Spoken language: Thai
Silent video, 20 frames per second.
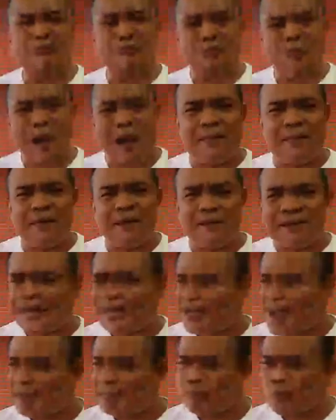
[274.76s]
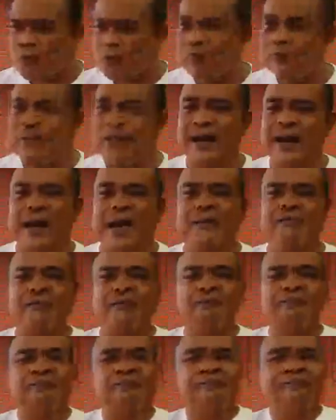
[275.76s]
ว่าเมื่อไปจับกลุ่มเนี่ยนะครับ
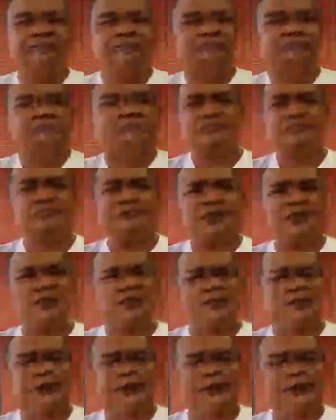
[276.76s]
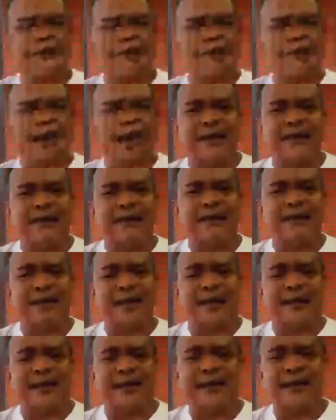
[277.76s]
คนที่ทำงานที่
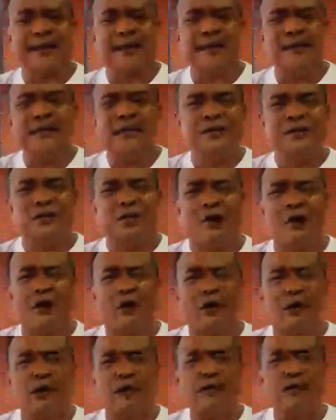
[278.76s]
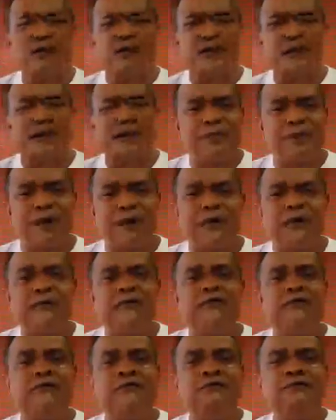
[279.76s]
ท่านเจาะของเชฟรอน
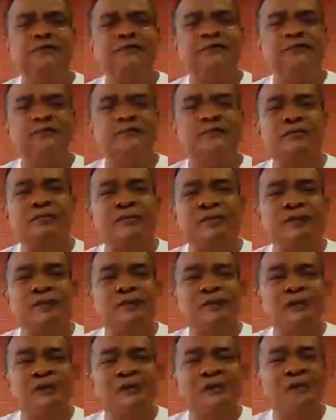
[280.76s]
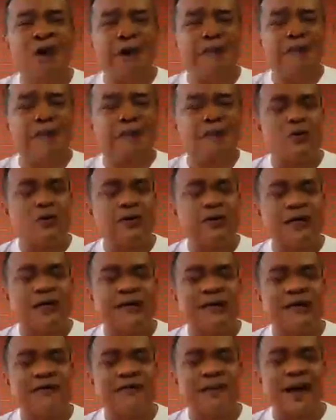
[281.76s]
ว่าเป็นคนสัน
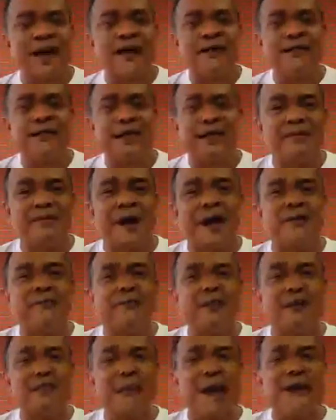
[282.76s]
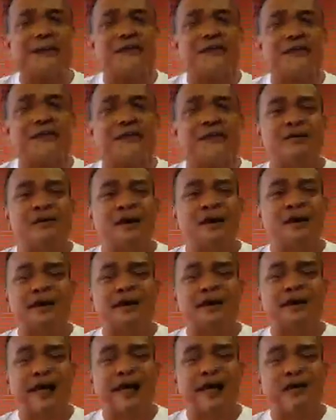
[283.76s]
กำแพงเชียงใหม่เป็นบ้านเกิดของอดี
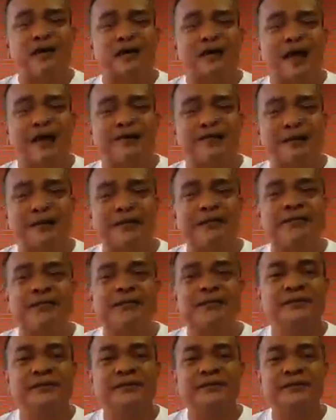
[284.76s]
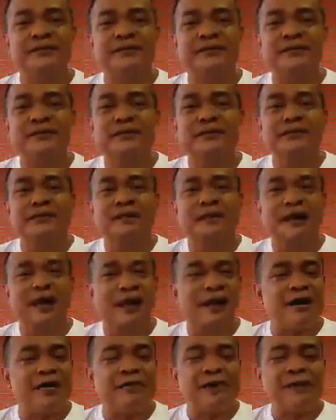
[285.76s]
ต นายกทักษิณและ
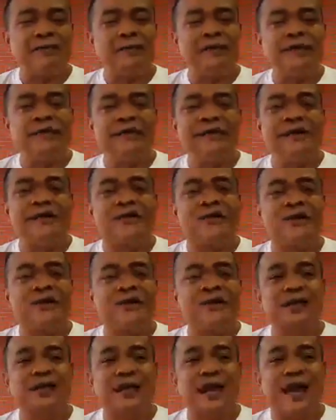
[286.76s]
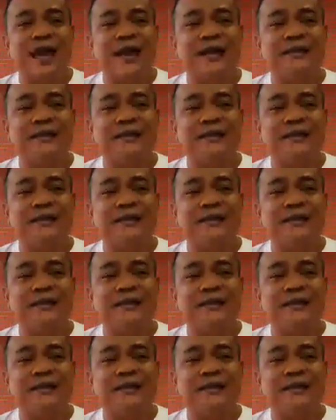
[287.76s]
ก็เป็นพื้นที่คนเสื้อแดง